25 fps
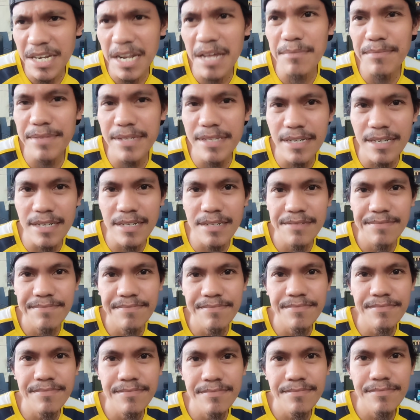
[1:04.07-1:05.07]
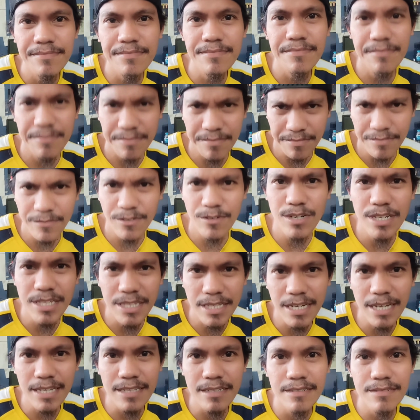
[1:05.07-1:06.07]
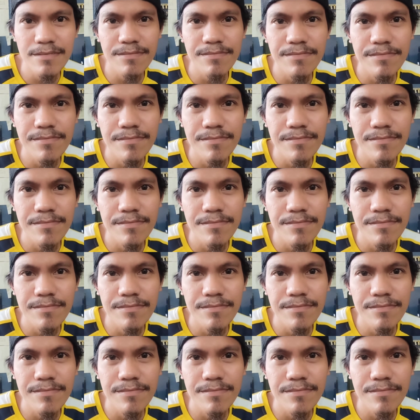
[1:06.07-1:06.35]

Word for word: sinabi niya. Ulitin natin.